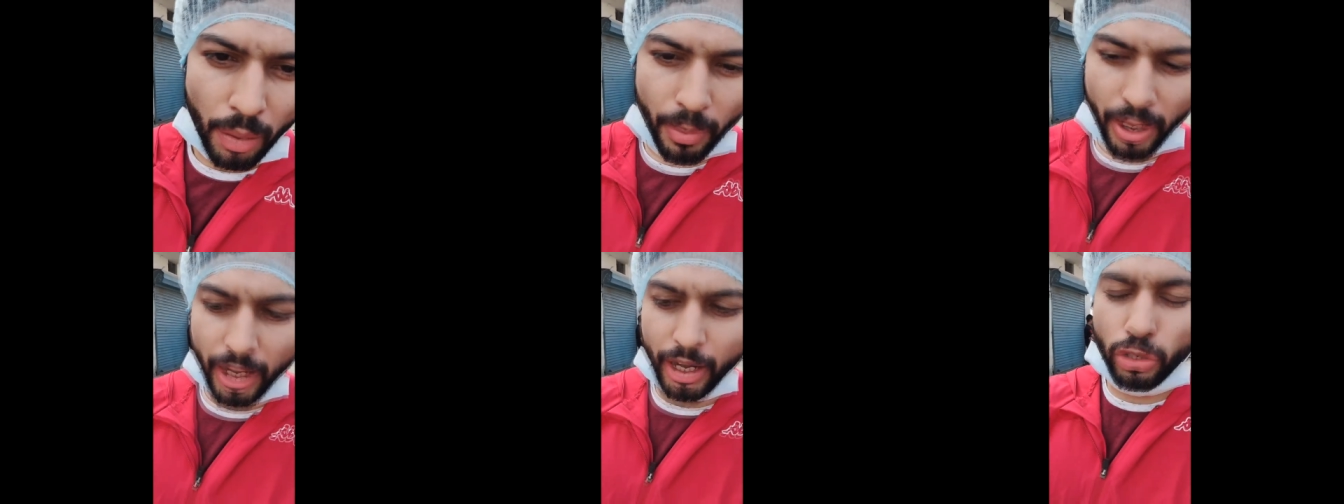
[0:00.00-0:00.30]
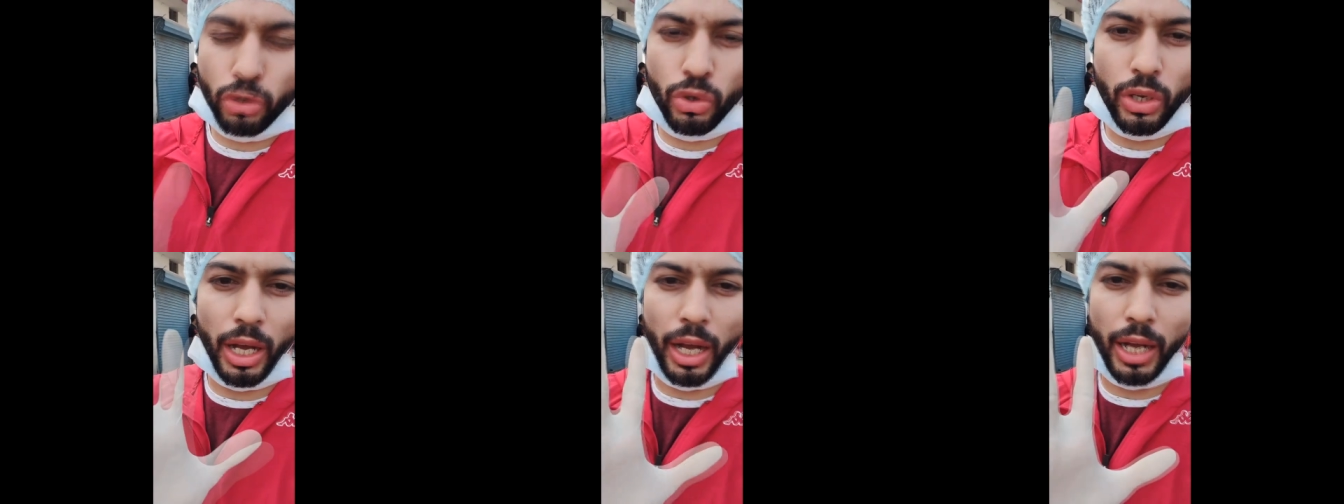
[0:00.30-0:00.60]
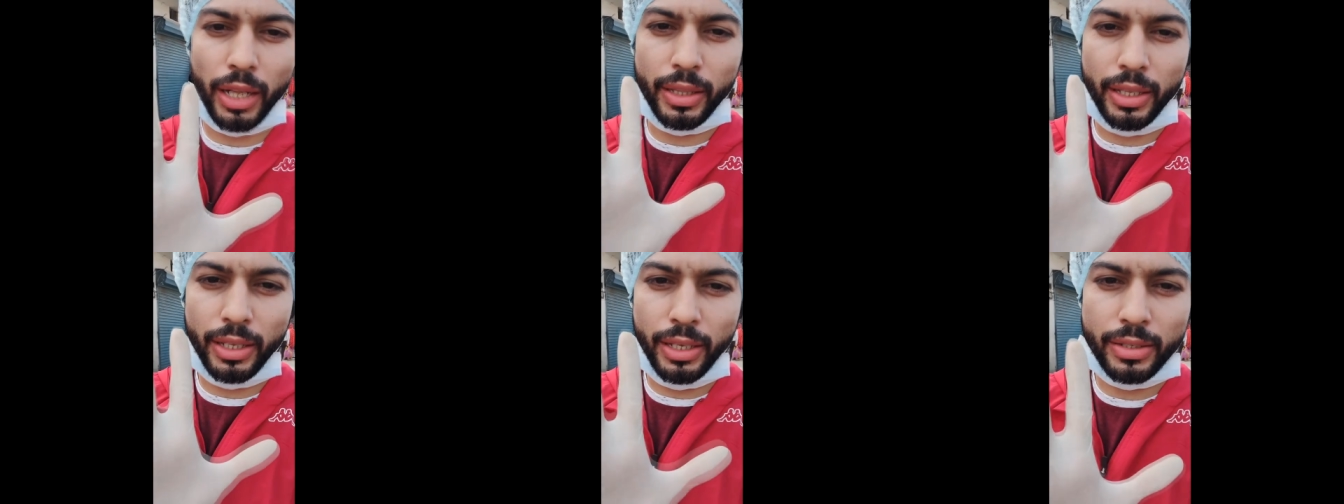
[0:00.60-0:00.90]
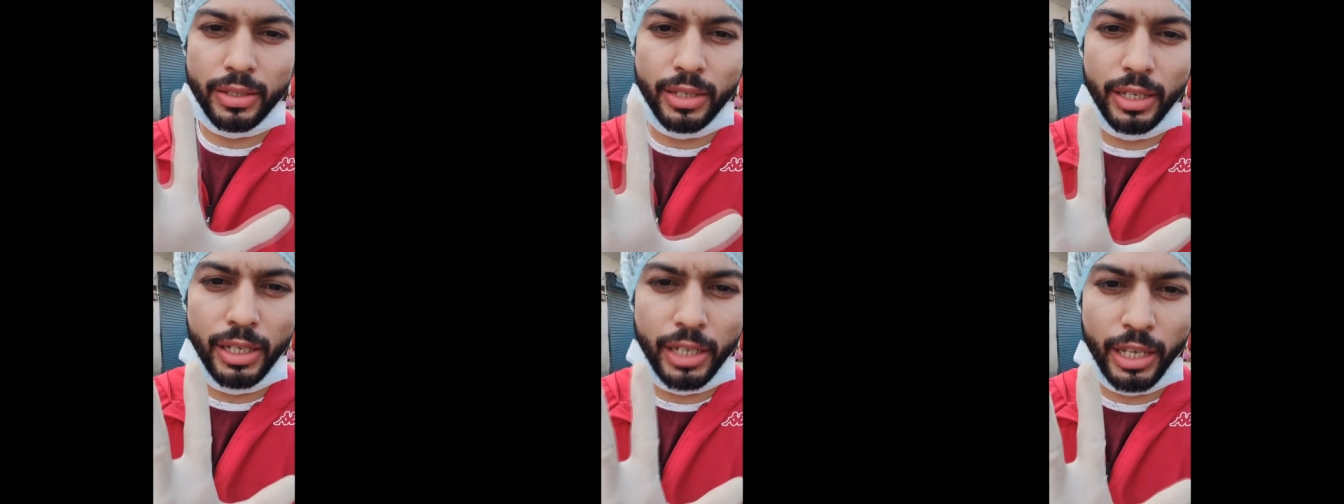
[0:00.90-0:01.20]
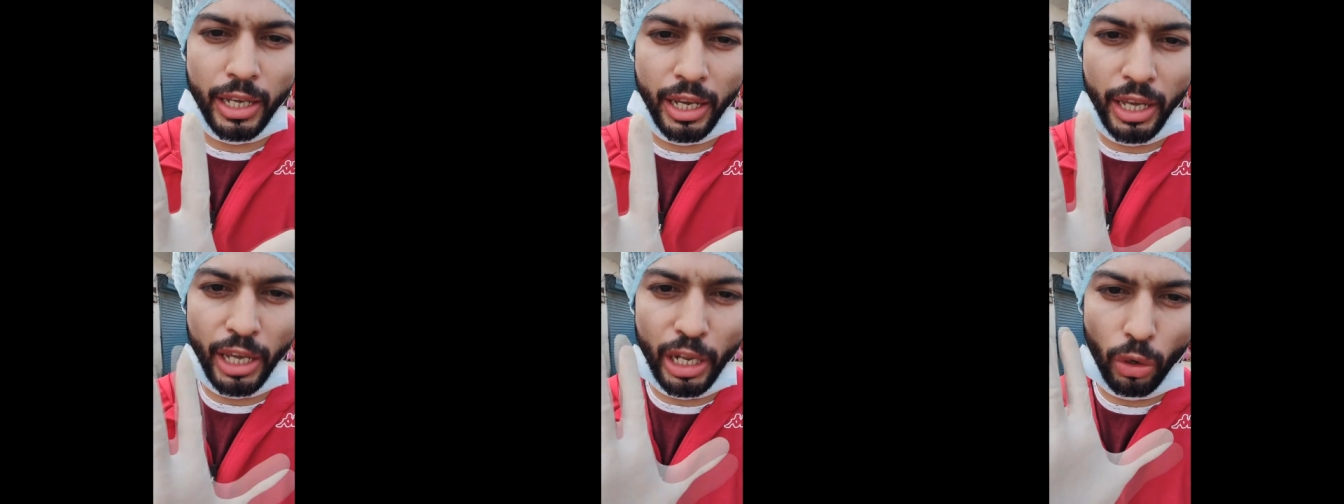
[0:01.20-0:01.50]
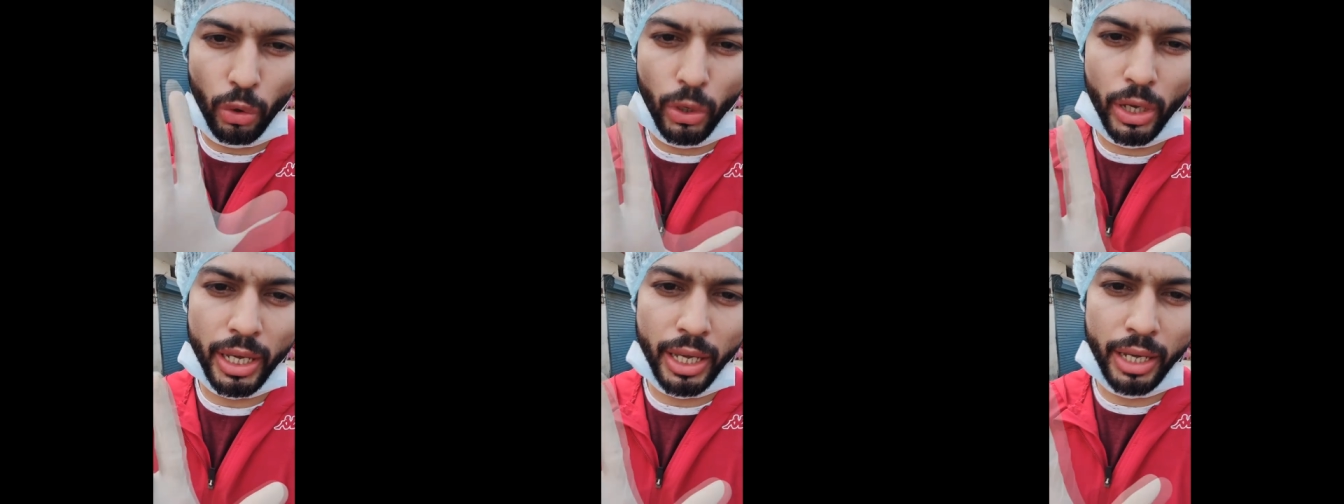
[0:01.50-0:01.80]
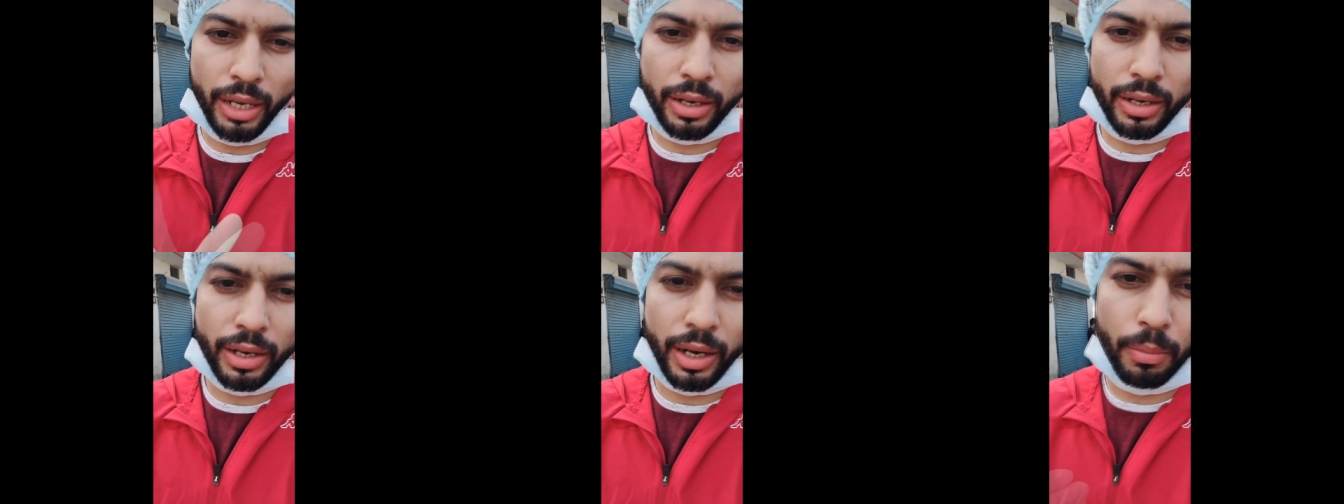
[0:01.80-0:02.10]
हमारे जो हाथ हैं ये स्टील के हैं ये लोहे
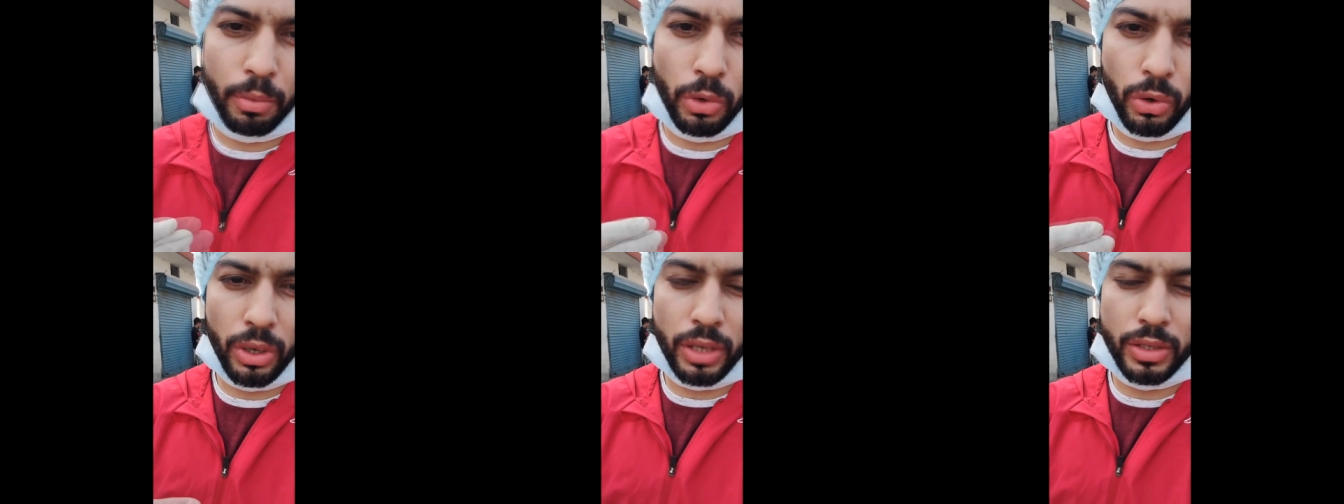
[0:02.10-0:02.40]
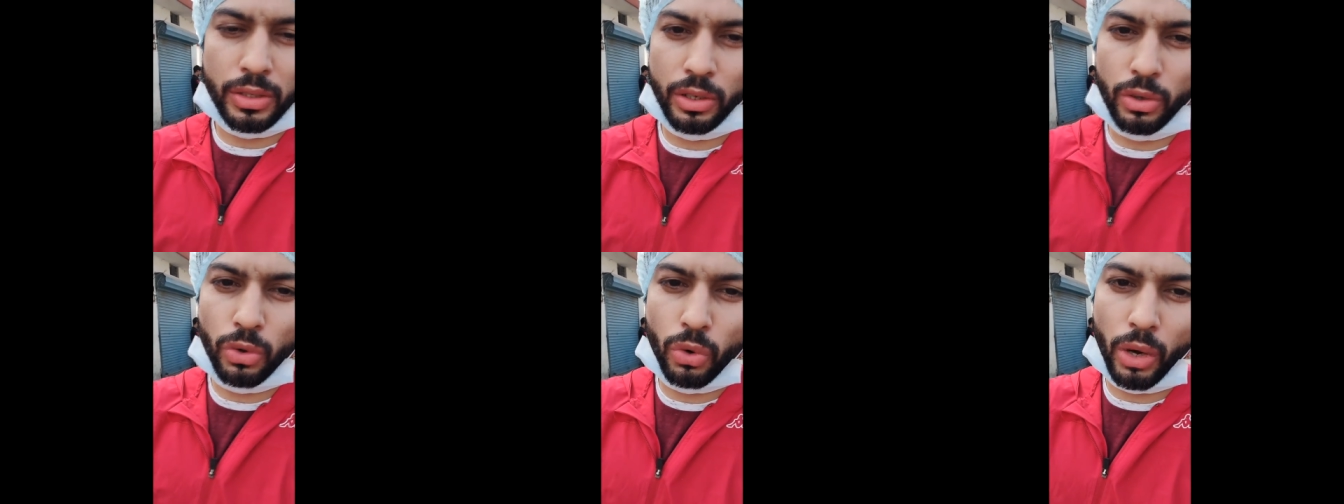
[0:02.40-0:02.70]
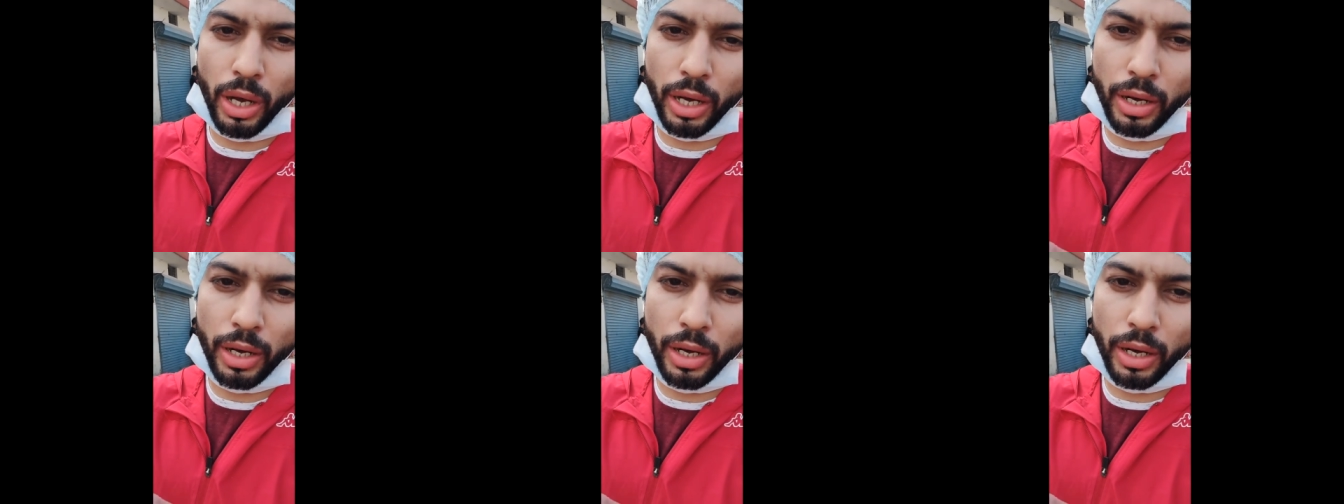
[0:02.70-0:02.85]
के हैं अगर हम लोग किसी को